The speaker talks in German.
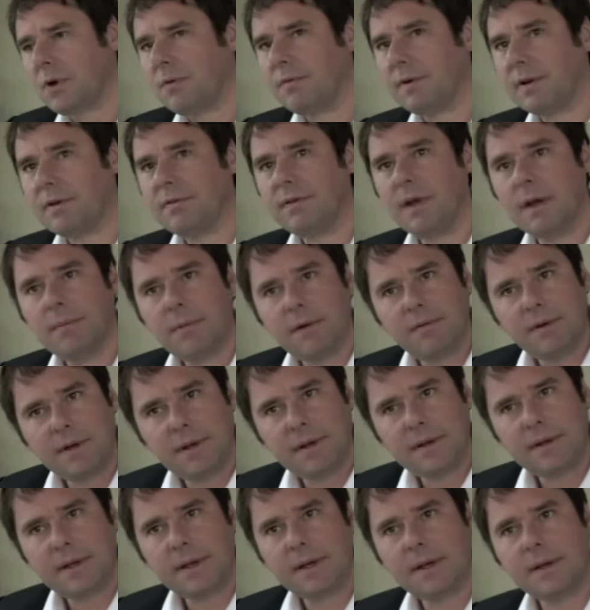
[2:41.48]
Was wir immer
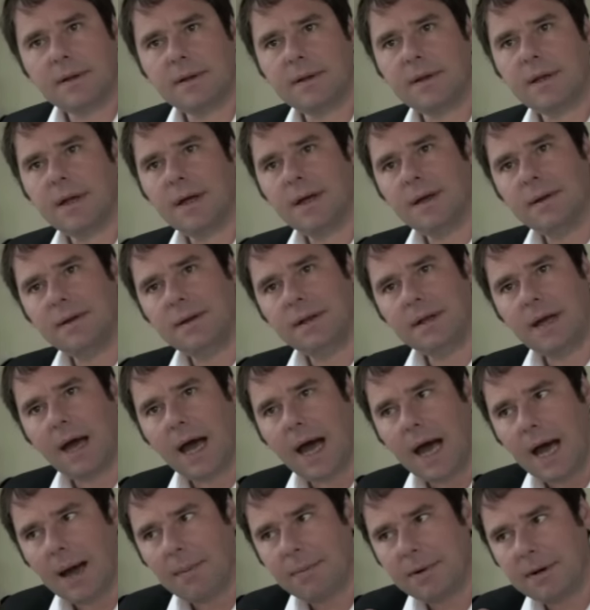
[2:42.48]
wieder sehen ist, sie
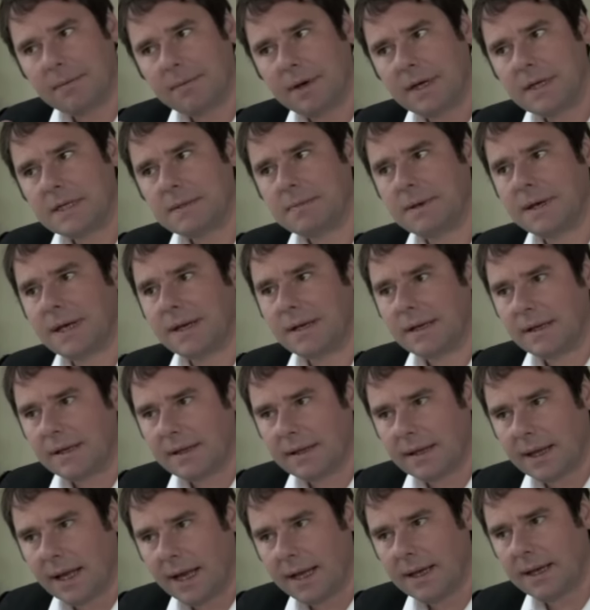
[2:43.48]
haben manchmal eine
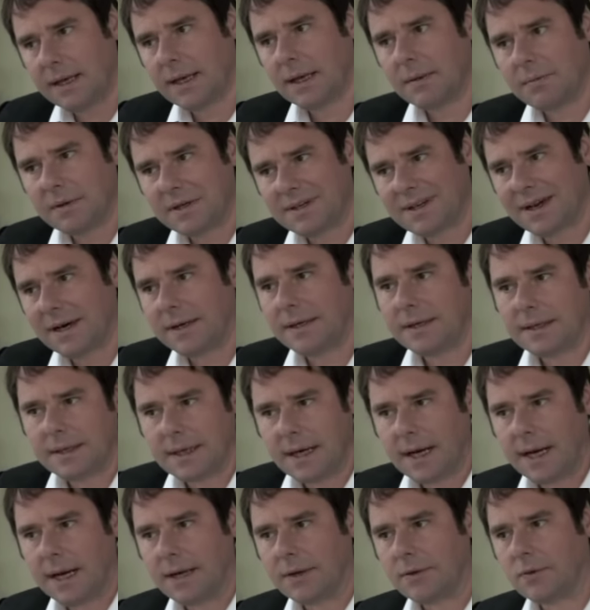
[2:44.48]
Zeit lang mit
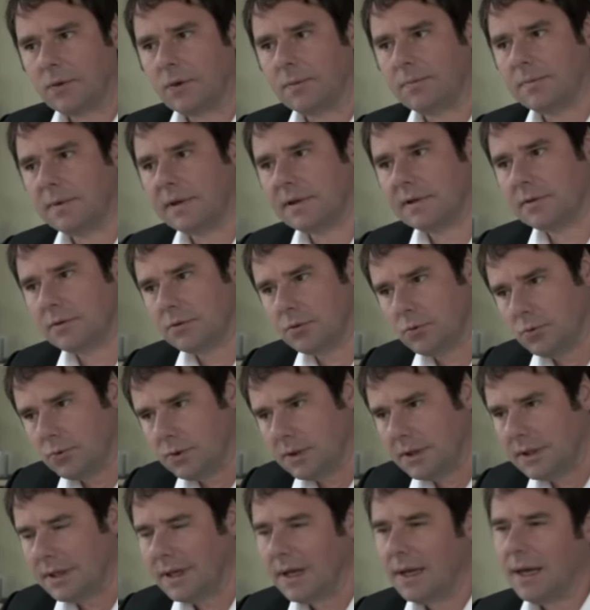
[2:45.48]
radikalen Gruppen zu
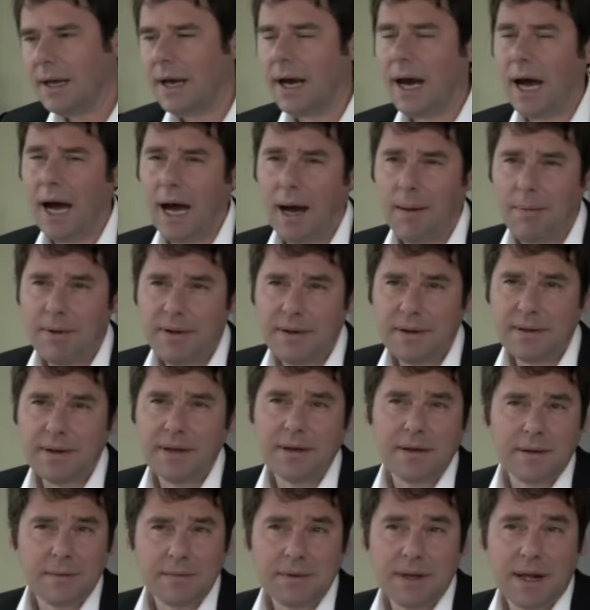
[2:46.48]
tun, aber sie
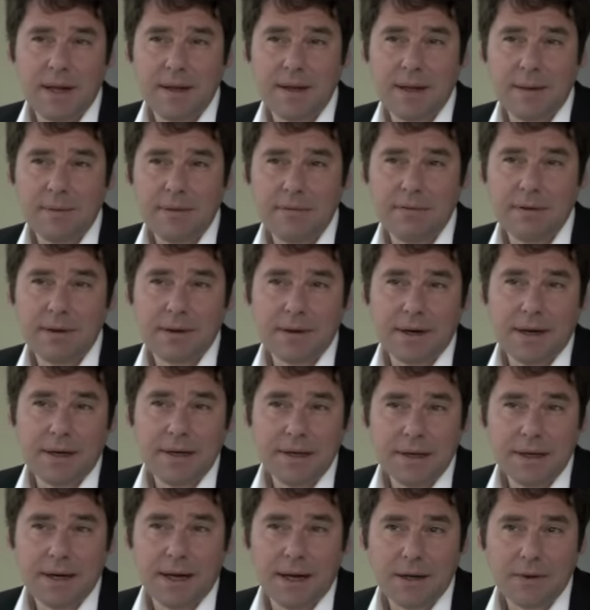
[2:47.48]
sind zum Teil selbst für ihre
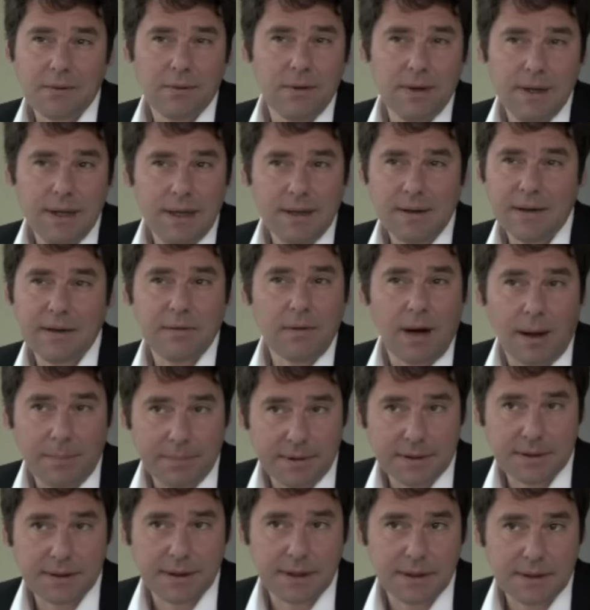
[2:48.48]
radikalen Kollegen zu
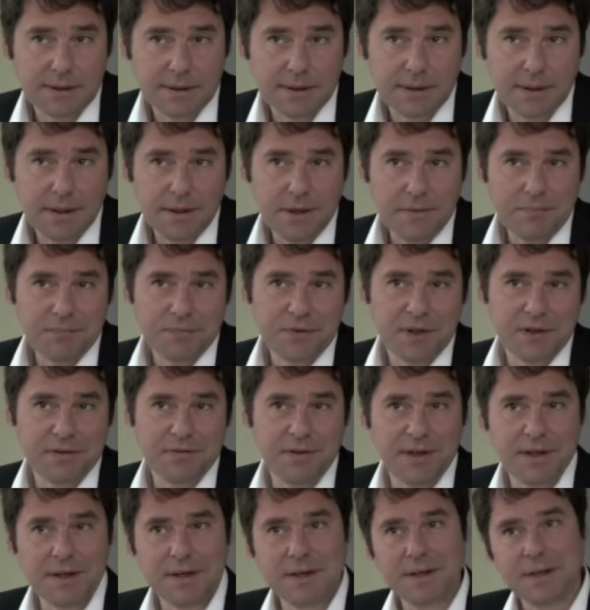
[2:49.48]
abgedreht.
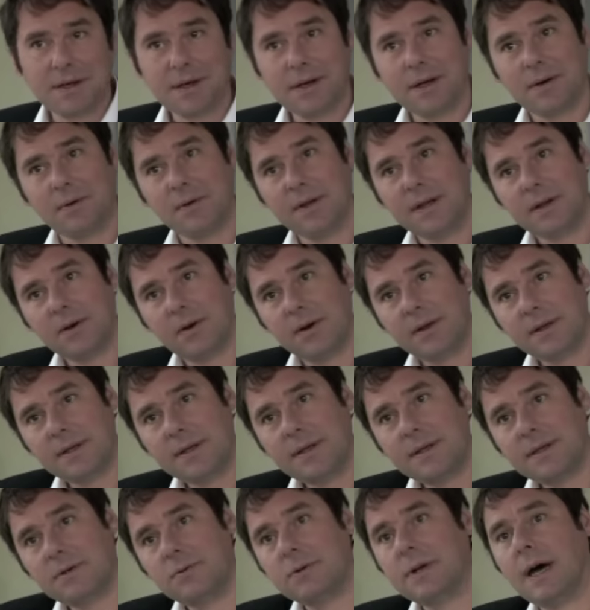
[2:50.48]
Deswegen, äh, und sie können sich
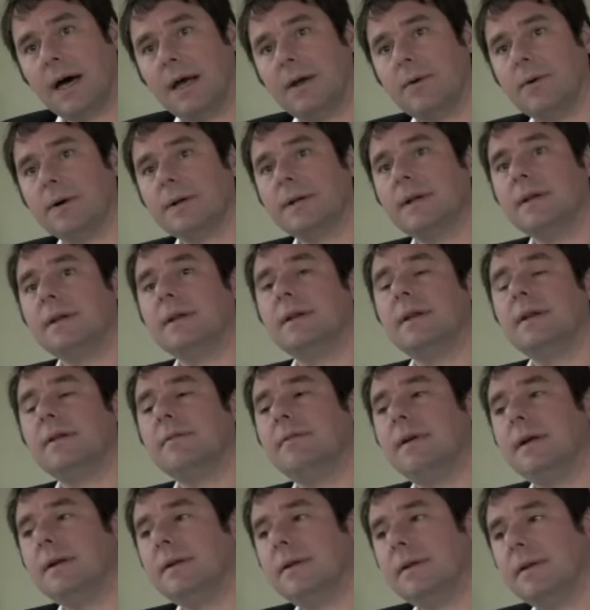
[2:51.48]
nicht gut einordnen.
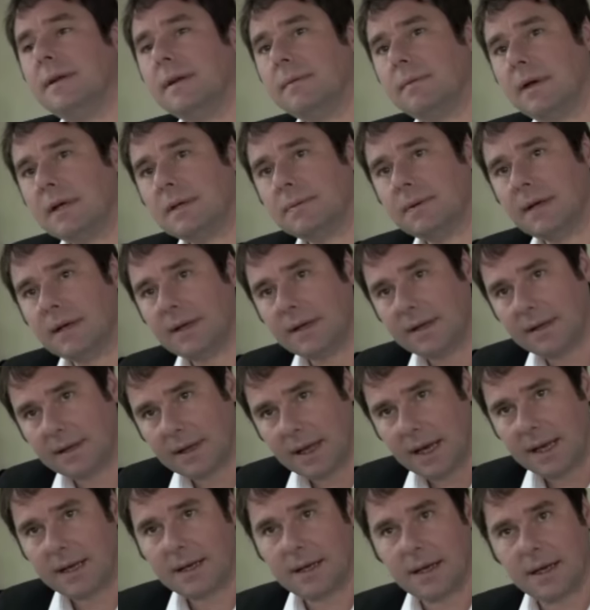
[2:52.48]
Deswegen sind sie manchmal eine
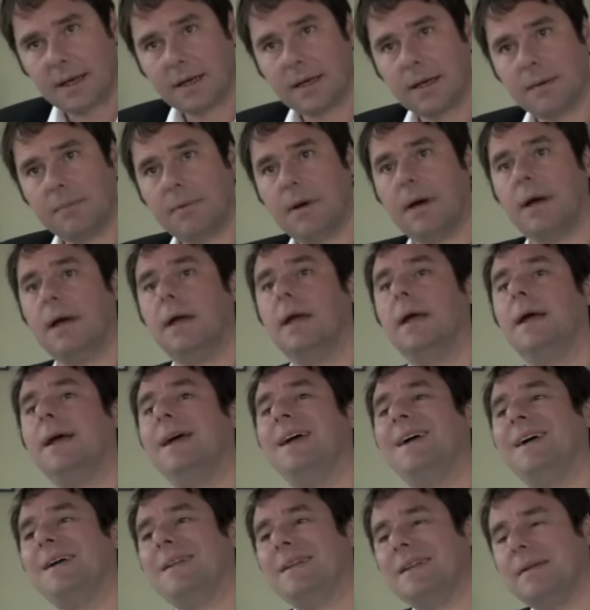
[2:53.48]
Zeit lang dabei,
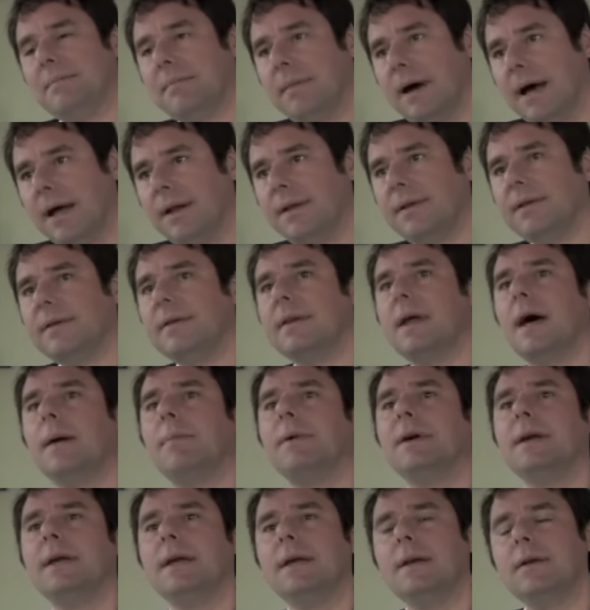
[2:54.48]
die meisten
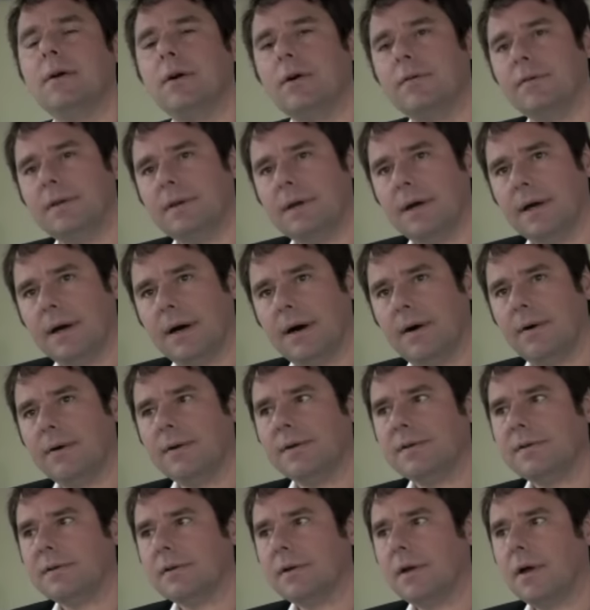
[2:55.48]
aber gehen auch wieder
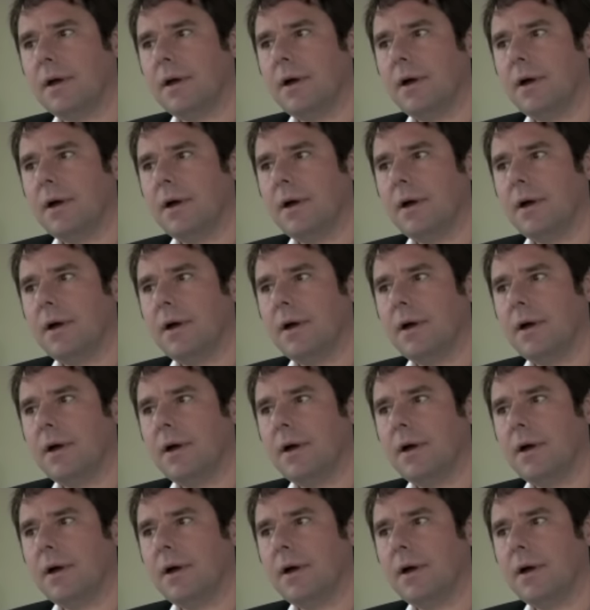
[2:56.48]
heraus.